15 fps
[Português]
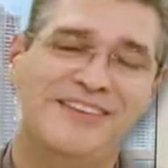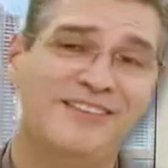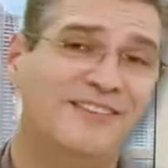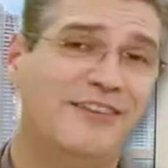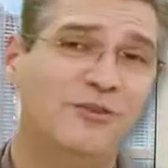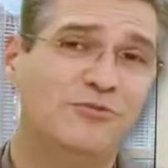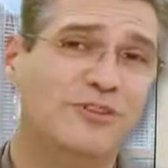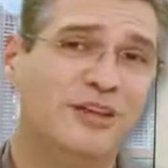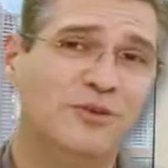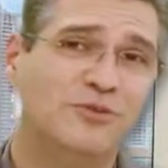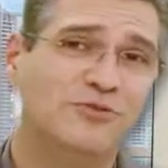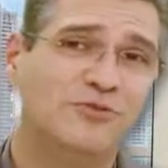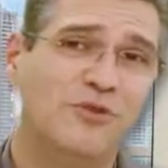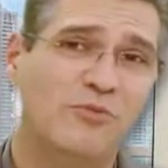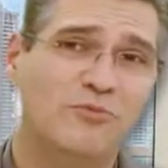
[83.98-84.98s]
Então
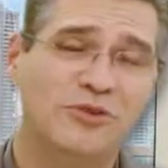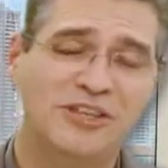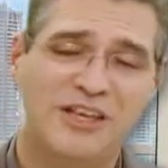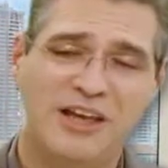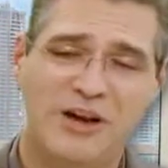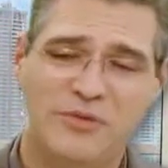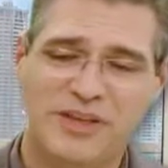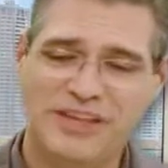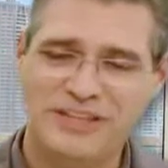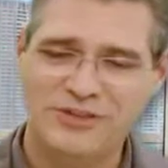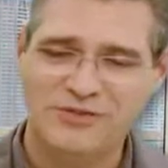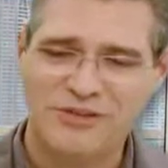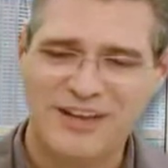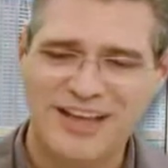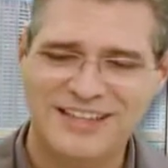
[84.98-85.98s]
Deus, como que alguém que
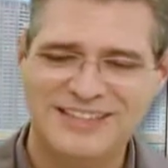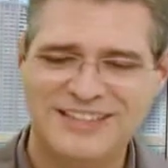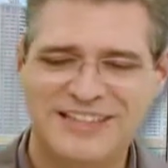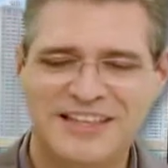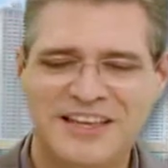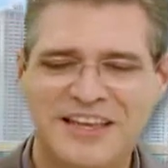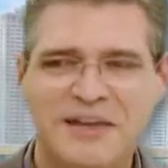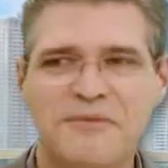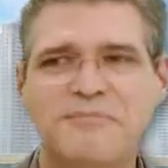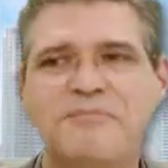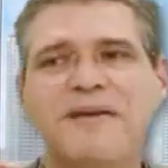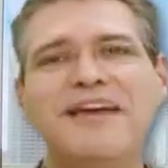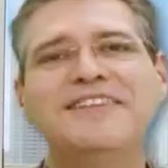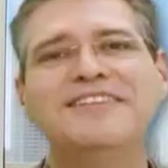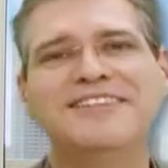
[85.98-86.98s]
jogasse
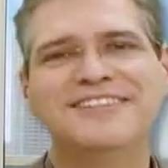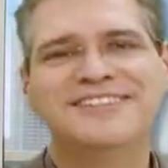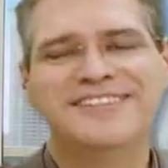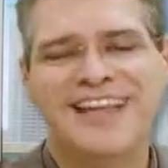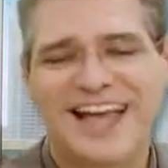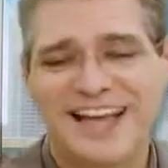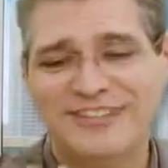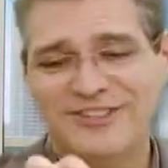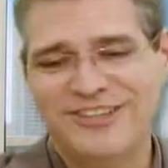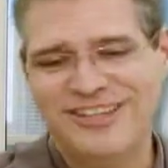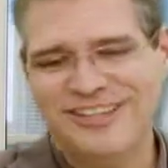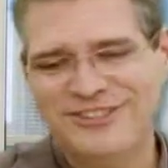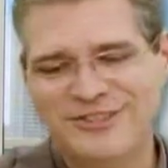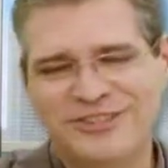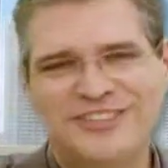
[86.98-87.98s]
pedras
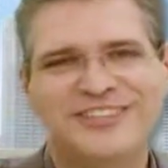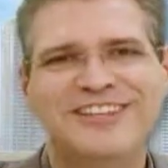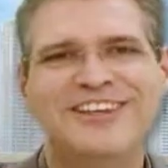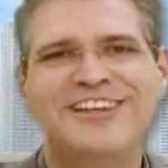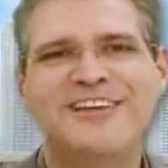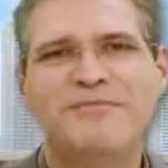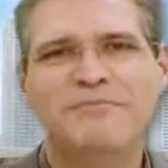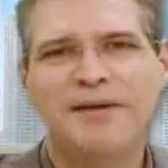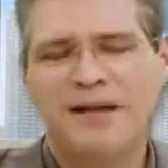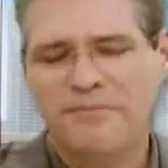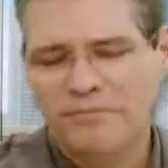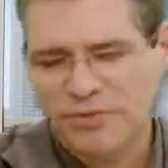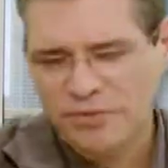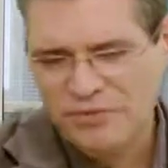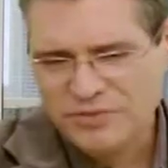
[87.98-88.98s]
adiante para
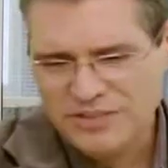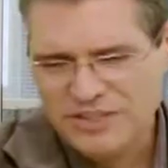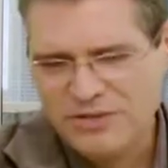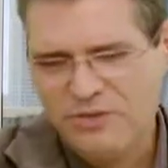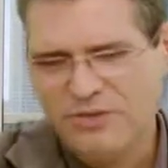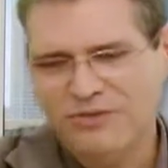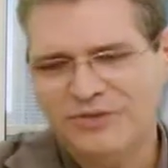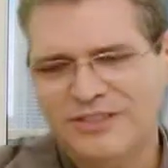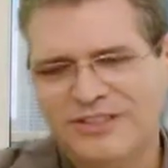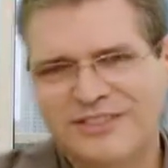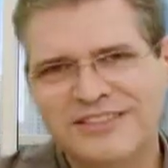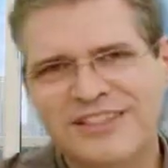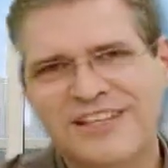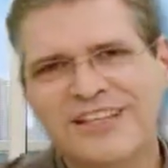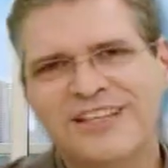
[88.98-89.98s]
produzir
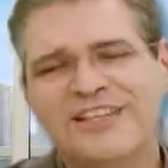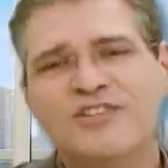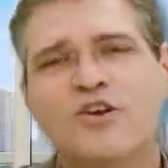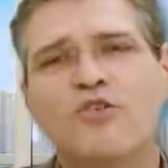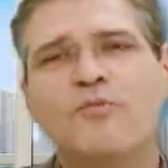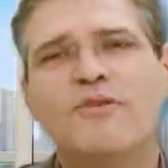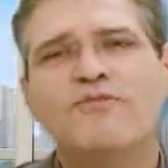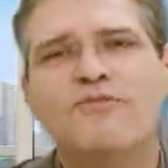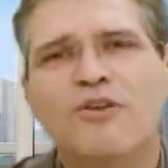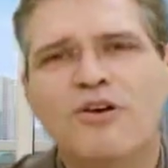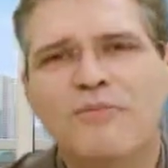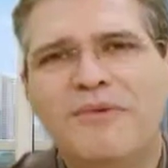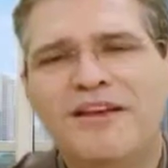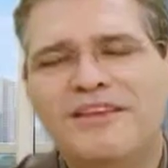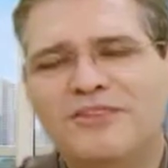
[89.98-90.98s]
ondas e de alguma
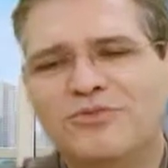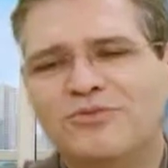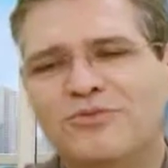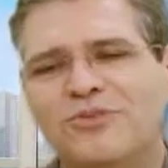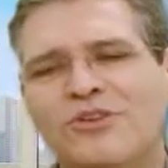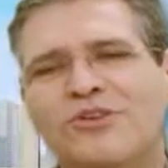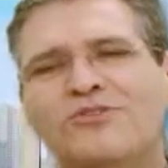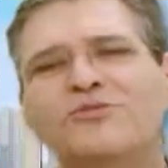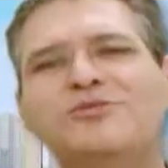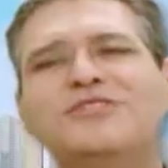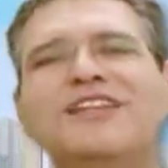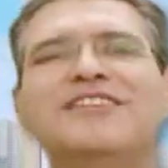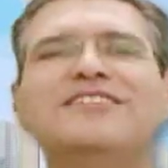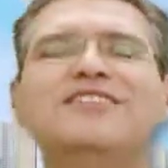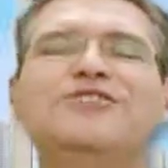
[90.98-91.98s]
forma isso nos
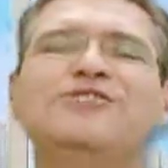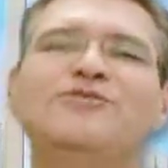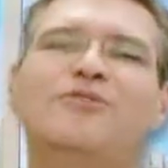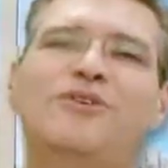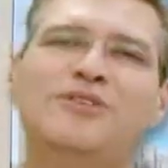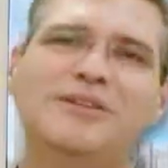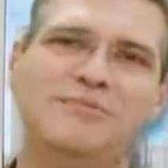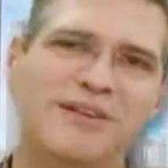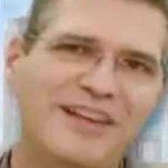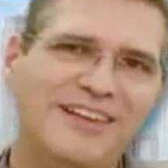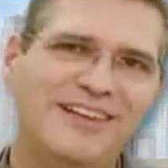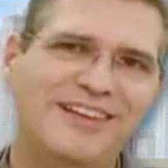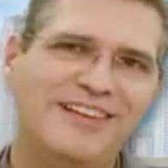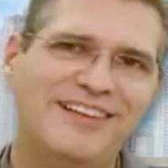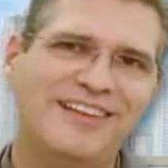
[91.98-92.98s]
trazer de volta para
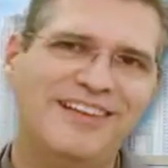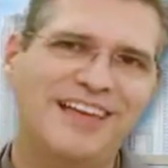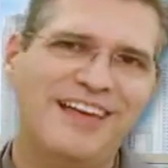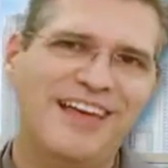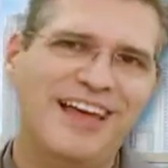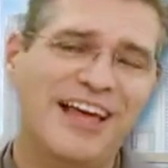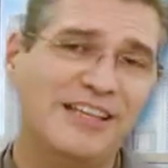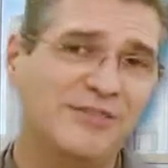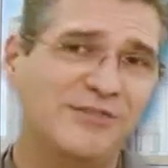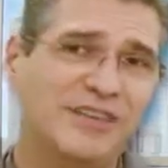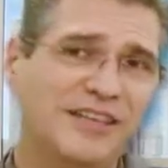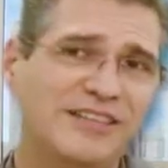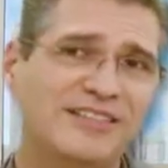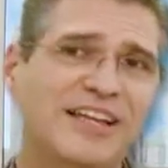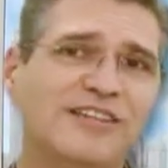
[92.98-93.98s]
Ele. Às
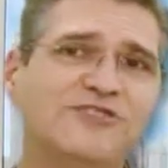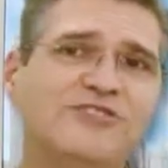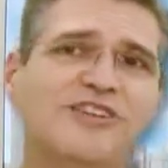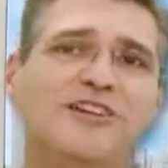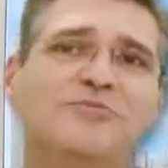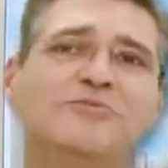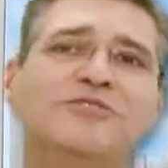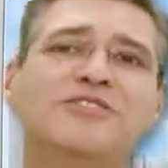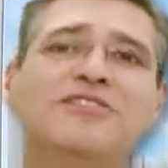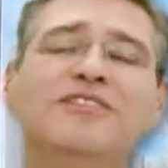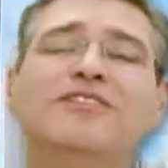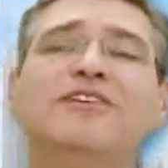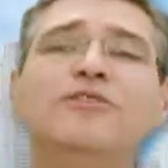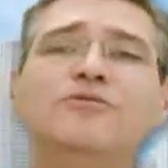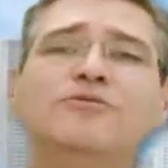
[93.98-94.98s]
vezes achamos
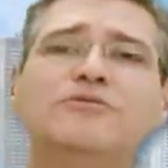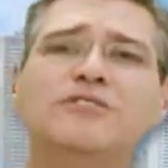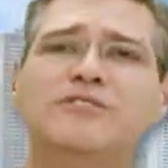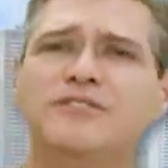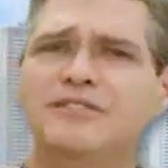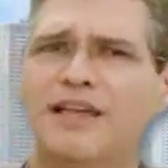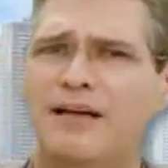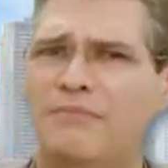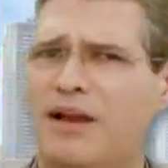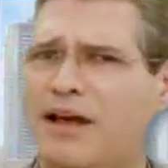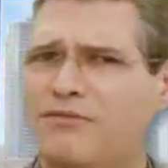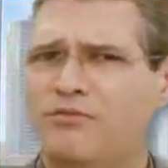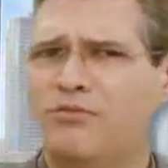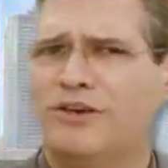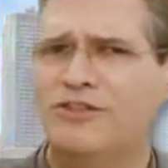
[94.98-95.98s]
que Deus está
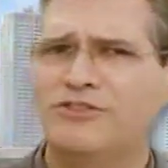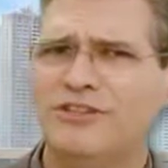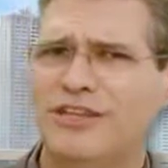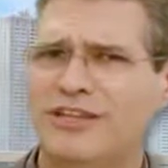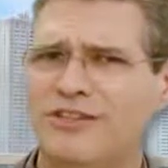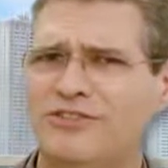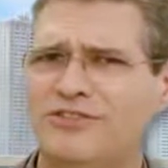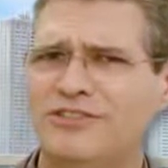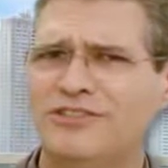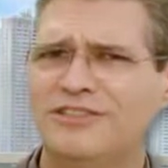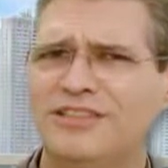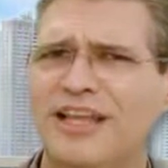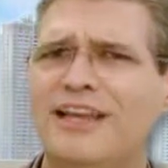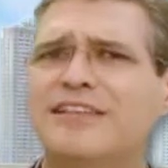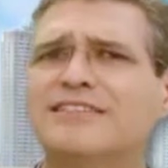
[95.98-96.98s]
bravo com a gente e
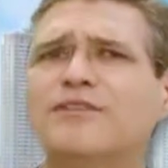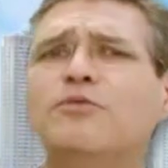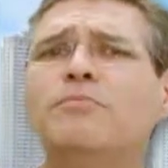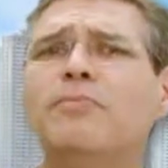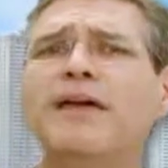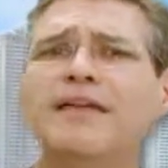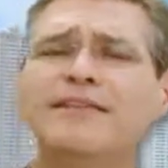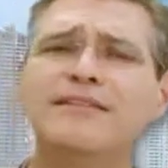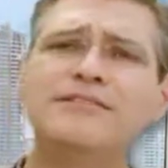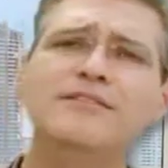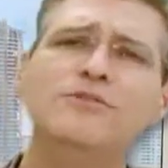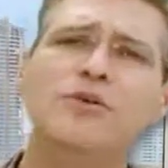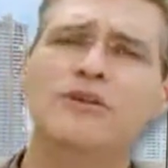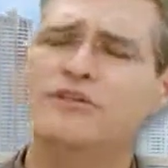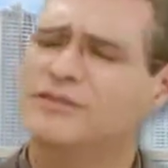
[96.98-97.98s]
está lançando pedras
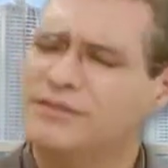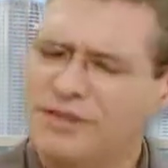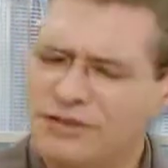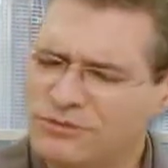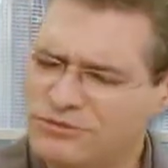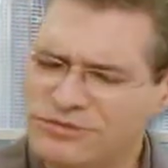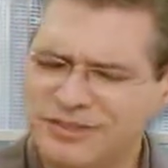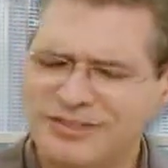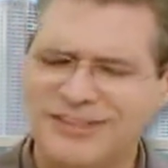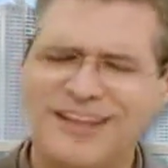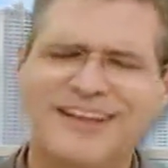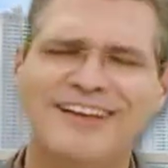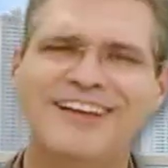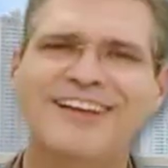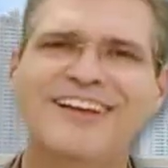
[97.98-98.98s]
em nós. Não, não
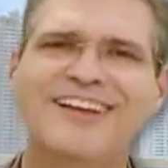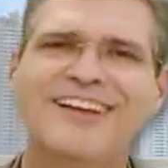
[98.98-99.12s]
está.